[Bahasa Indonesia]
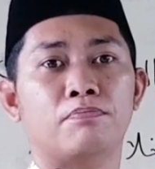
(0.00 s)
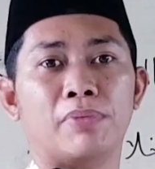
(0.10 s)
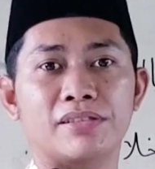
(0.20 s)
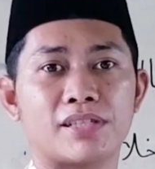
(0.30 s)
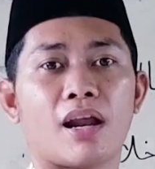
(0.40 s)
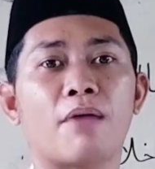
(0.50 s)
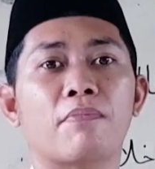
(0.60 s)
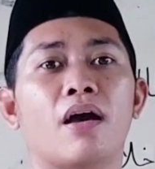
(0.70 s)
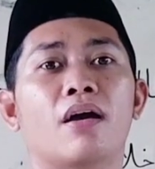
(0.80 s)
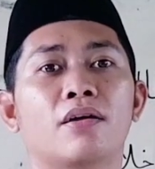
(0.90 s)

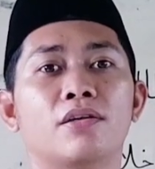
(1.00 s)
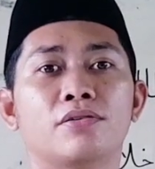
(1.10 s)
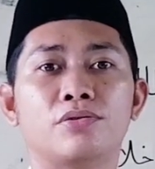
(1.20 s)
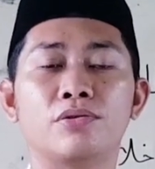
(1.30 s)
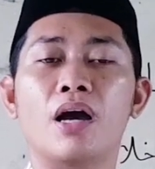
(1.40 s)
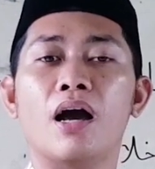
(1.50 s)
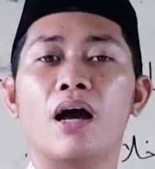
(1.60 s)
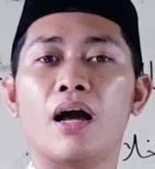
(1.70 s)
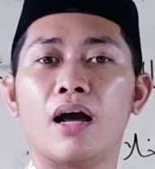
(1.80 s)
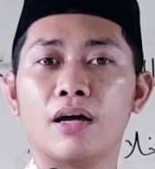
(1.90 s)
penceramah juga
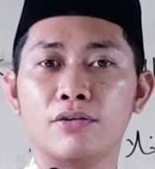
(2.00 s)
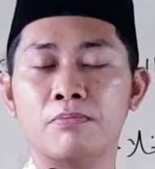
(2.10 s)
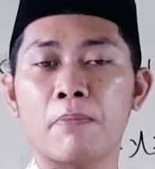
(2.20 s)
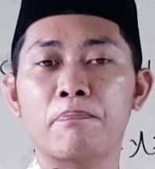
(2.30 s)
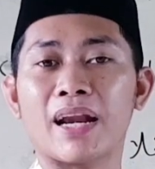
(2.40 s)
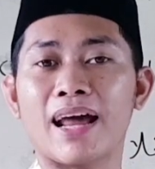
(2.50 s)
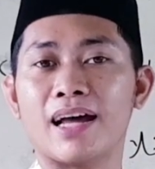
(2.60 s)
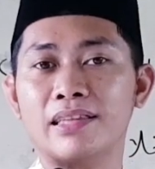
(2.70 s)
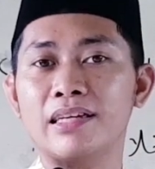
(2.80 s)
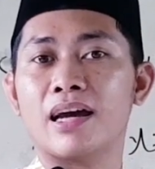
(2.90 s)
harus
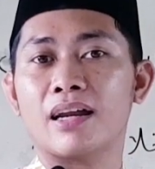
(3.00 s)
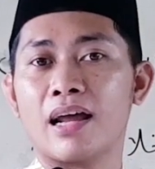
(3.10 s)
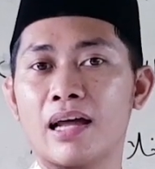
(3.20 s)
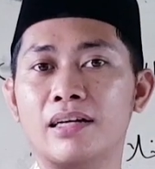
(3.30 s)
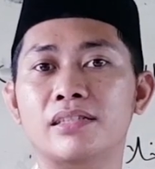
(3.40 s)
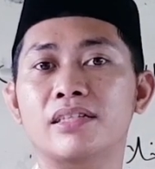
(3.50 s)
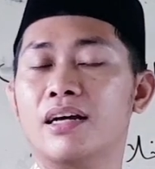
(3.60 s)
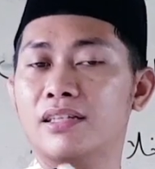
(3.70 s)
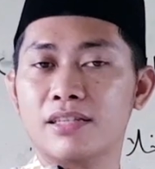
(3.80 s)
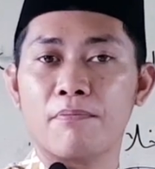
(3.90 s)
memperhatikan hadis yang
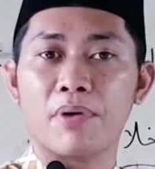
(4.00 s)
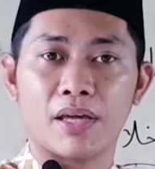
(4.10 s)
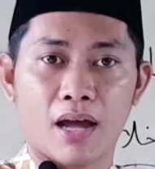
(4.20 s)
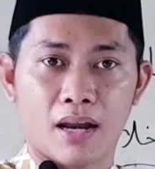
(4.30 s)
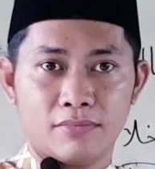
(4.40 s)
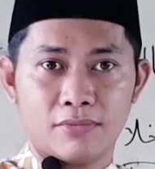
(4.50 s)
disampaikan.